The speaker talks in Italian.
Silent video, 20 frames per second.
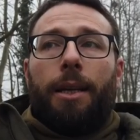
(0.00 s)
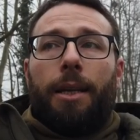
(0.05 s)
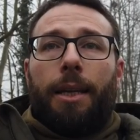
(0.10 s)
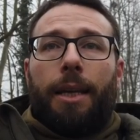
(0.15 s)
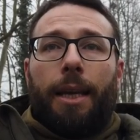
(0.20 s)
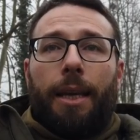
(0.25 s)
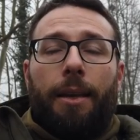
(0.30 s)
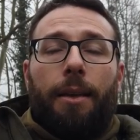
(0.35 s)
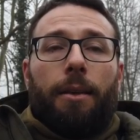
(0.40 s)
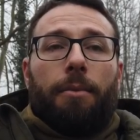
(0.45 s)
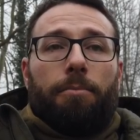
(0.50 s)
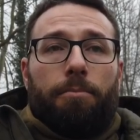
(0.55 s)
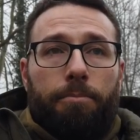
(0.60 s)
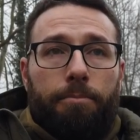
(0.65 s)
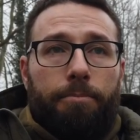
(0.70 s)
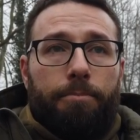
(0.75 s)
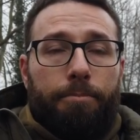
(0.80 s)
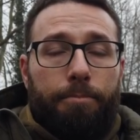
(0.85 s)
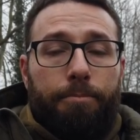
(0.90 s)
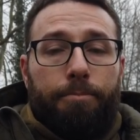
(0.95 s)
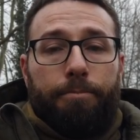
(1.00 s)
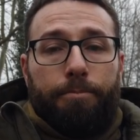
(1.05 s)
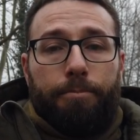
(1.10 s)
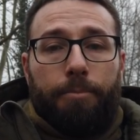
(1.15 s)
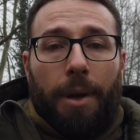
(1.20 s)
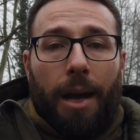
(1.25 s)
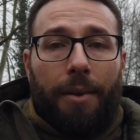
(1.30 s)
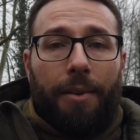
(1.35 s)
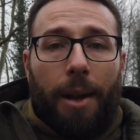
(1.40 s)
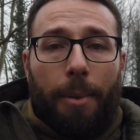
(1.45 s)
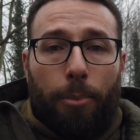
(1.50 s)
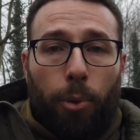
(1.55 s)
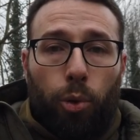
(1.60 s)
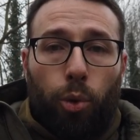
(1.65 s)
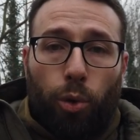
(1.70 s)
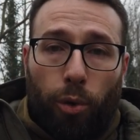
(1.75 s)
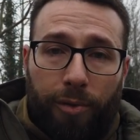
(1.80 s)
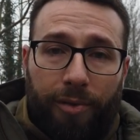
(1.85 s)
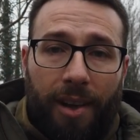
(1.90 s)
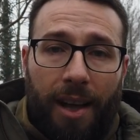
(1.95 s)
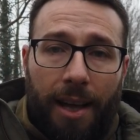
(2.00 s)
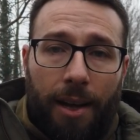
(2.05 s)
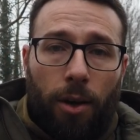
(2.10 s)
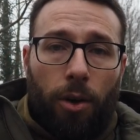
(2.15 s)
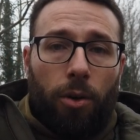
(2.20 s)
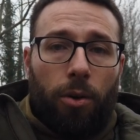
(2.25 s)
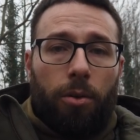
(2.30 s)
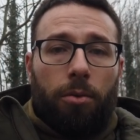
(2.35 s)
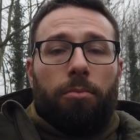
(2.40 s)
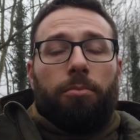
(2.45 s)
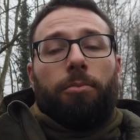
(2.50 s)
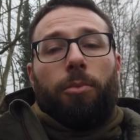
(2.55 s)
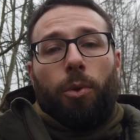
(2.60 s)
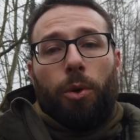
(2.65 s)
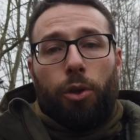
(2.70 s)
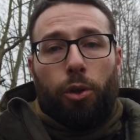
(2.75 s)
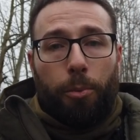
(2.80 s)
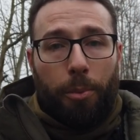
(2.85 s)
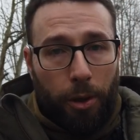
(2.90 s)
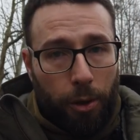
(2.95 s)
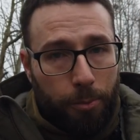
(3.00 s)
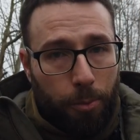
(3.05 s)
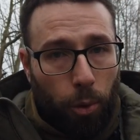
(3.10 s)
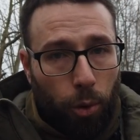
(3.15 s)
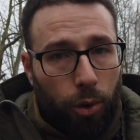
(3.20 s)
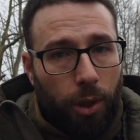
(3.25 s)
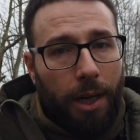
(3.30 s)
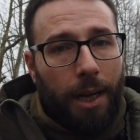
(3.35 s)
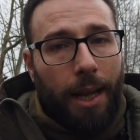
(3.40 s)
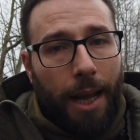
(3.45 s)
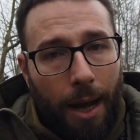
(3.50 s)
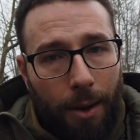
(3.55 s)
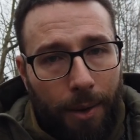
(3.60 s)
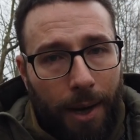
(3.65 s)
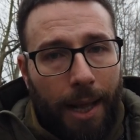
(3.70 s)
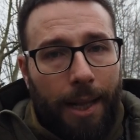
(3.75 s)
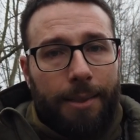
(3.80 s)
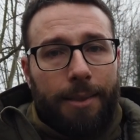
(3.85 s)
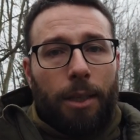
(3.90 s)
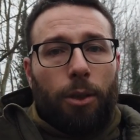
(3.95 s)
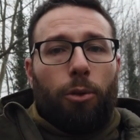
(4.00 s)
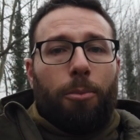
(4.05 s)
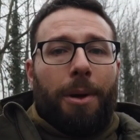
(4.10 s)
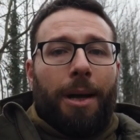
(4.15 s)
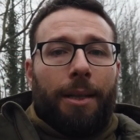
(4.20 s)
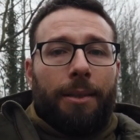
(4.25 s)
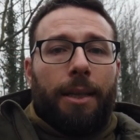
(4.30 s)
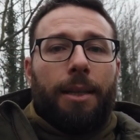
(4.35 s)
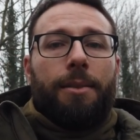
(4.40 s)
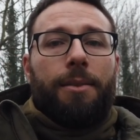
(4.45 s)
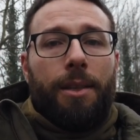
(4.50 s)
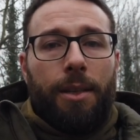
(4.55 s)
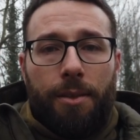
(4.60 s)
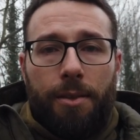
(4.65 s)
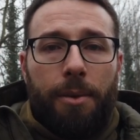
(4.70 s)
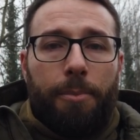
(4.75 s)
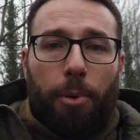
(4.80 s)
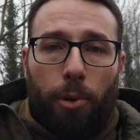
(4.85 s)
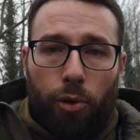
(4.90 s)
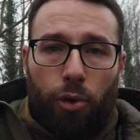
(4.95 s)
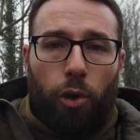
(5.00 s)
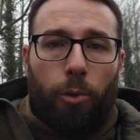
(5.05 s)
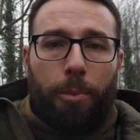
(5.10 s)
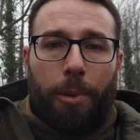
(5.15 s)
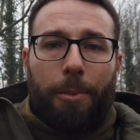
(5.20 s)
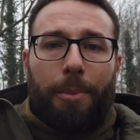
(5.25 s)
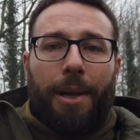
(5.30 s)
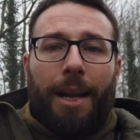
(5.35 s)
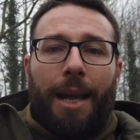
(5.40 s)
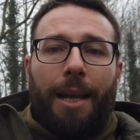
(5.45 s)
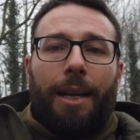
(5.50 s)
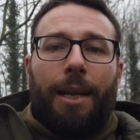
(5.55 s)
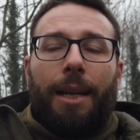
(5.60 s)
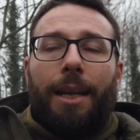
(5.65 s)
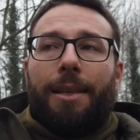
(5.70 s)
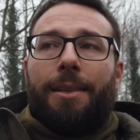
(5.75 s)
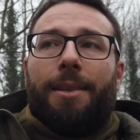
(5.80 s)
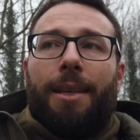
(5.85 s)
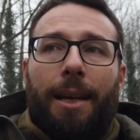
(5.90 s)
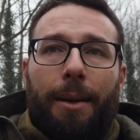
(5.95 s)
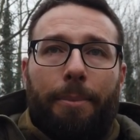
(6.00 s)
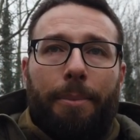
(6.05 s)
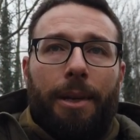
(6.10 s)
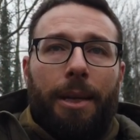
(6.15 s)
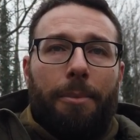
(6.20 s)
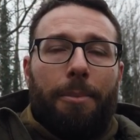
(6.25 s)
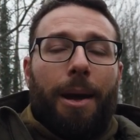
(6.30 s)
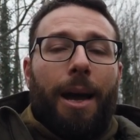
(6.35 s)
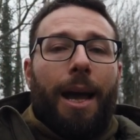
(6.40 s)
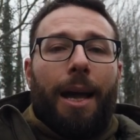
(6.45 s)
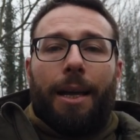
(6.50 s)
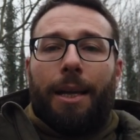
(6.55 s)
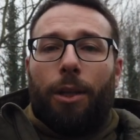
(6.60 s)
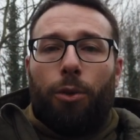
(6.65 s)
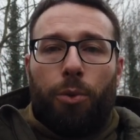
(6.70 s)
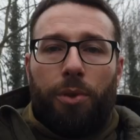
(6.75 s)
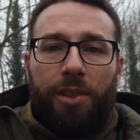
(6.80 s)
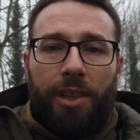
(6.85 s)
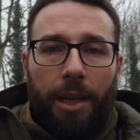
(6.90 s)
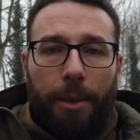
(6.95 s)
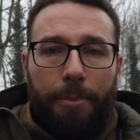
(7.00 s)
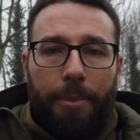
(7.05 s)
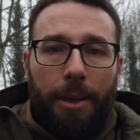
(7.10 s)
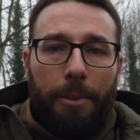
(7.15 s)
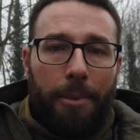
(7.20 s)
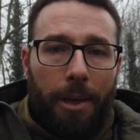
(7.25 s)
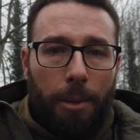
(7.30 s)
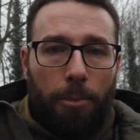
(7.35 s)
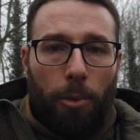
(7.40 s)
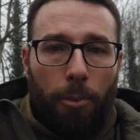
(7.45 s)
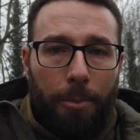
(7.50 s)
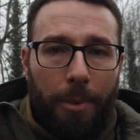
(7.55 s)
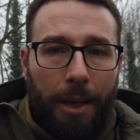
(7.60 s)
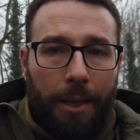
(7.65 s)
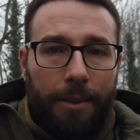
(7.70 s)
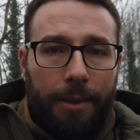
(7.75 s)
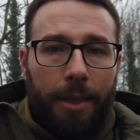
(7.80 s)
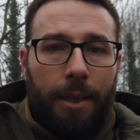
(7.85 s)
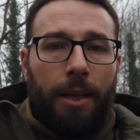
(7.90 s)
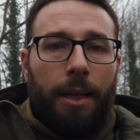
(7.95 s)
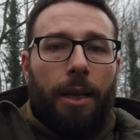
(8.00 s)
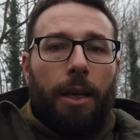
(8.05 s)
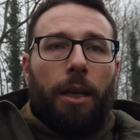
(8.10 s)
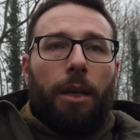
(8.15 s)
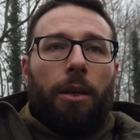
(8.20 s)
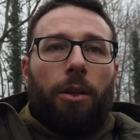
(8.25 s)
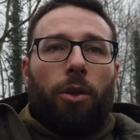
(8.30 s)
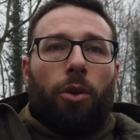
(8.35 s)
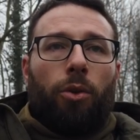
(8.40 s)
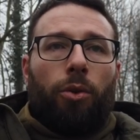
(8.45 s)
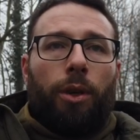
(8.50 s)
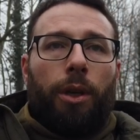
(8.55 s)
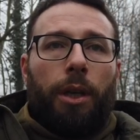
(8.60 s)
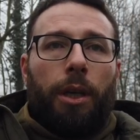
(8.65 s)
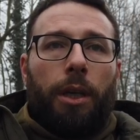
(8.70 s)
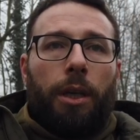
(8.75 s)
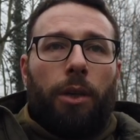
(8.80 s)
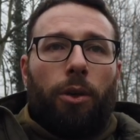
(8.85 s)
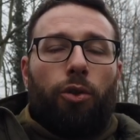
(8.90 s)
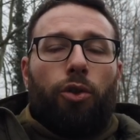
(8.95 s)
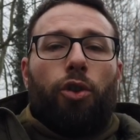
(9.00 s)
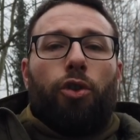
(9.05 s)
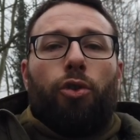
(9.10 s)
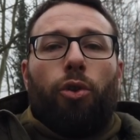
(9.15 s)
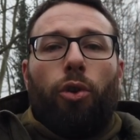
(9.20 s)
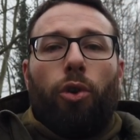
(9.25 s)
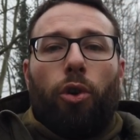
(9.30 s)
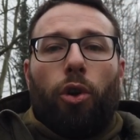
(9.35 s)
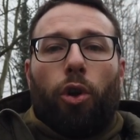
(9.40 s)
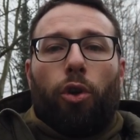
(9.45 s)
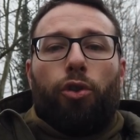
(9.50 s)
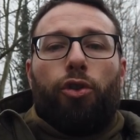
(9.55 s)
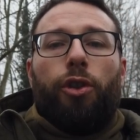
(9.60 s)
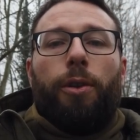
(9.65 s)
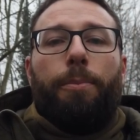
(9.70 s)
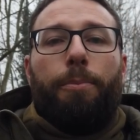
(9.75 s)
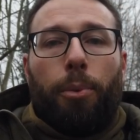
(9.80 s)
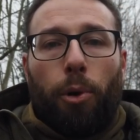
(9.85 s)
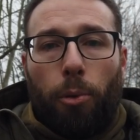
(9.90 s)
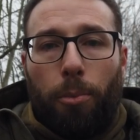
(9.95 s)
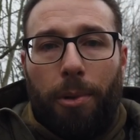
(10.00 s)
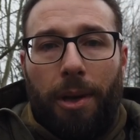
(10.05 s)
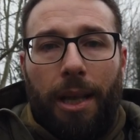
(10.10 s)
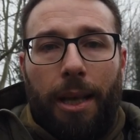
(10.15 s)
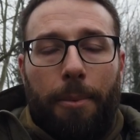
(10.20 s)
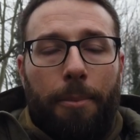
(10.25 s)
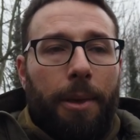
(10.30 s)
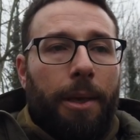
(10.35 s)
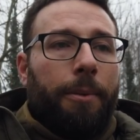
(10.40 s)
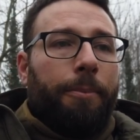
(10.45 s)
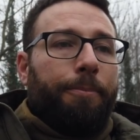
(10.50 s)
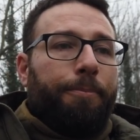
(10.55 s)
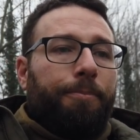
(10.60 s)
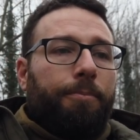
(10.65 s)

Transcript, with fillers: che avrei potuto farlo. Questo per rispondere a un'altra domanda. Sì, si possono preparare la sera prima, anche due sere prima le bombette, non, eh, non ci sono grossi problemi